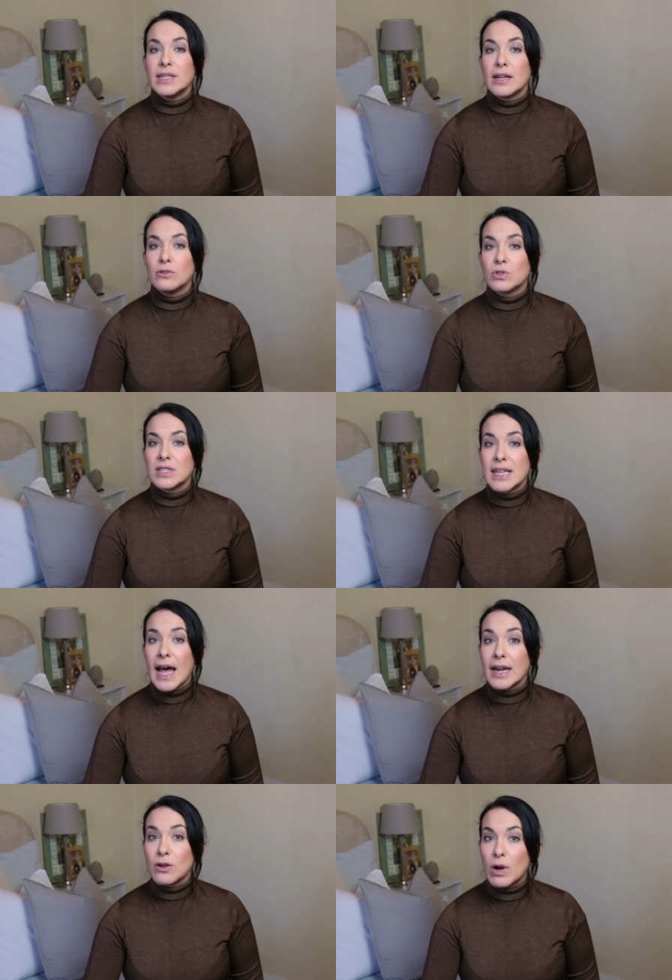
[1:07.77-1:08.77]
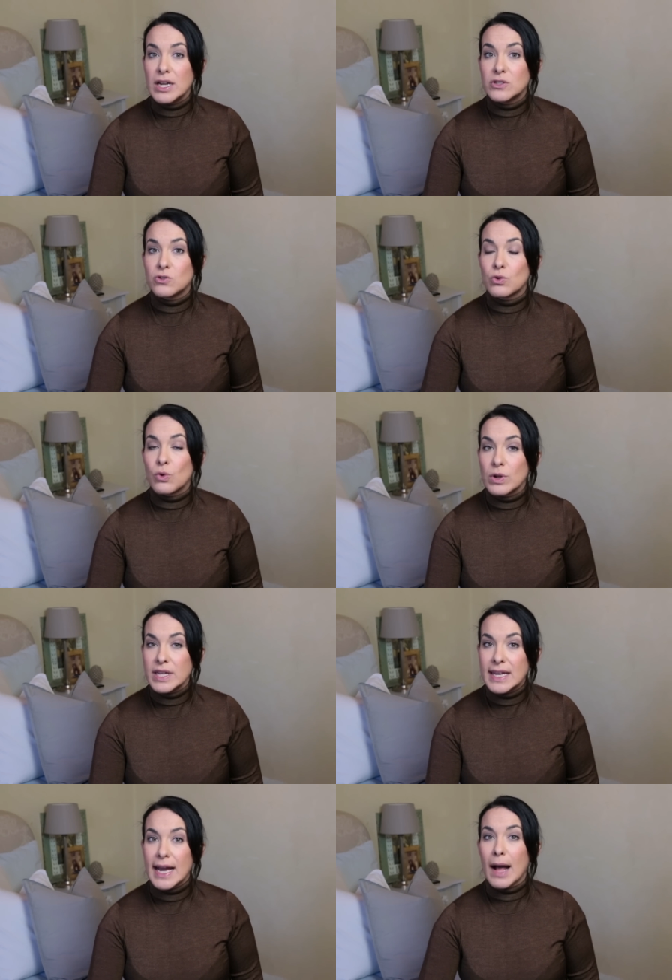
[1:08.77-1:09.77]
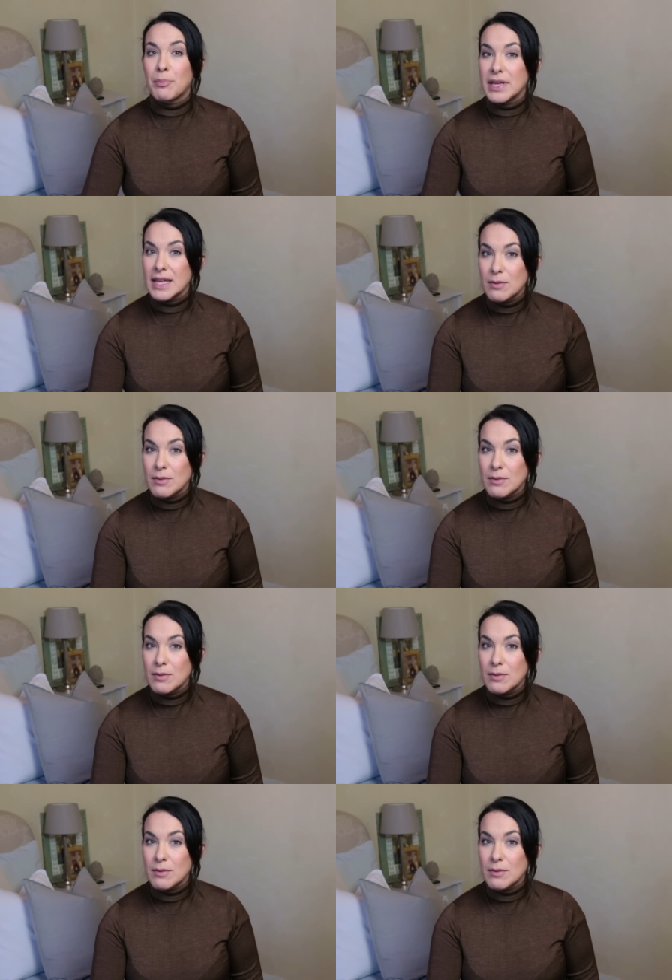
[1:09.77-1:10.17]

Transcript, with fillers: da indossare, quali sono i capi,